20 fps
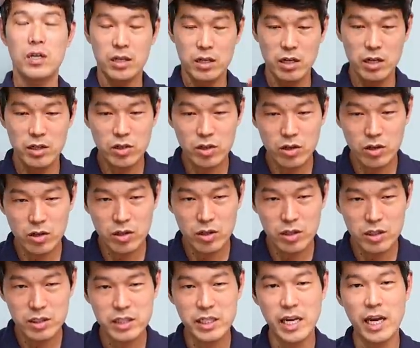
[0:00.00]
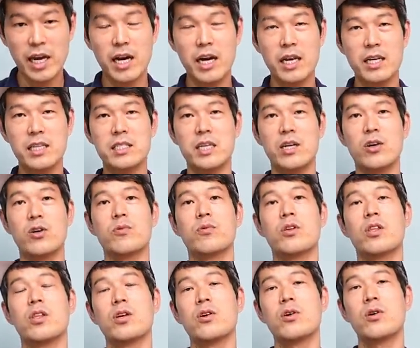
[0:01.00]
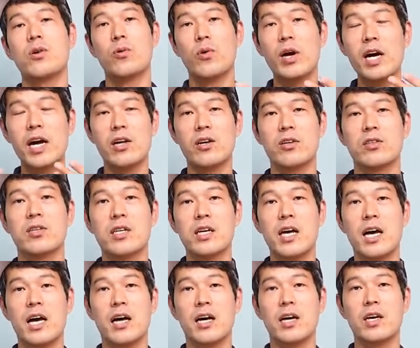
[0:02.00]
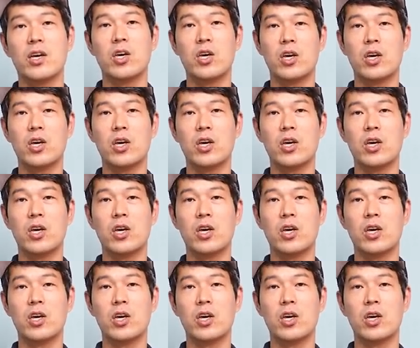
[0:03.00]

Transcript: 그래서 제가 이제 여러분한테 이런 걸 왜 알려드리냐.